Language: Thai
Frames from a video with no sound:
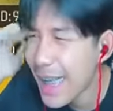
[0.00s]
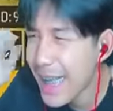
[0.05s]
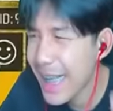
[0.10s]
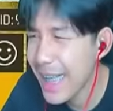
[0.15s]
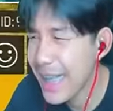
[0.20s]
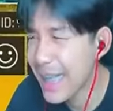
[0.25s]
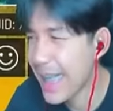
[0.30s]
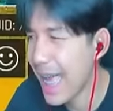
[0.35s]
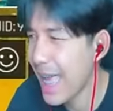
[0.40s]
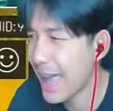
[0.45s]

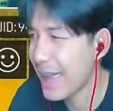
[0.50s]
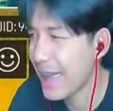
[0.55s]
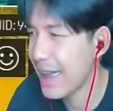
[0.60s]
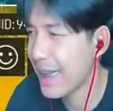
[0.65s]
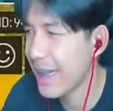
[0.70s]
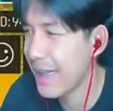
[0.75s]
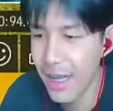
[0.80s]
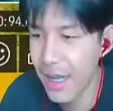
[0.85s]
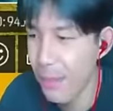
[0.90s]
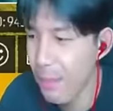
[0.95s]
ไอสัต
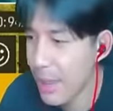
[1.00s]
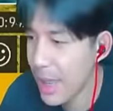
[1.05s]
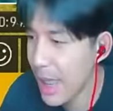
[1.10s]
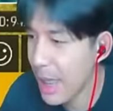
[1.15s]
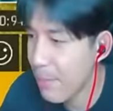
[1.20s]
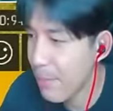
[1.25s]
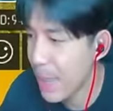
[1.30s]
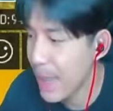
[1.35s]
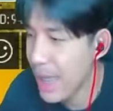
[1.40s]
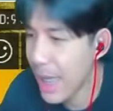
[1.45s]
ว์มันเล่น
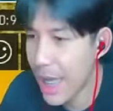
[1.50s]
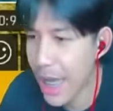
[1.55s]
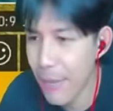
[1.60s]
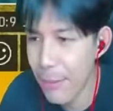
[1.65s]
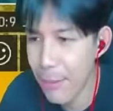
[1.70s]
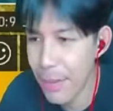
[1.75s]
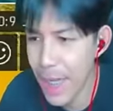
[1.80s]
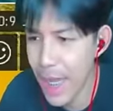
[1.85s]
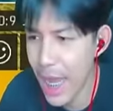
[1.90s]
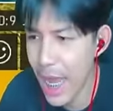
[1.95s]
ปืนอะไร
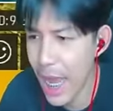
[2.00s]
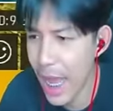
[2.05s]
วะเนี่ย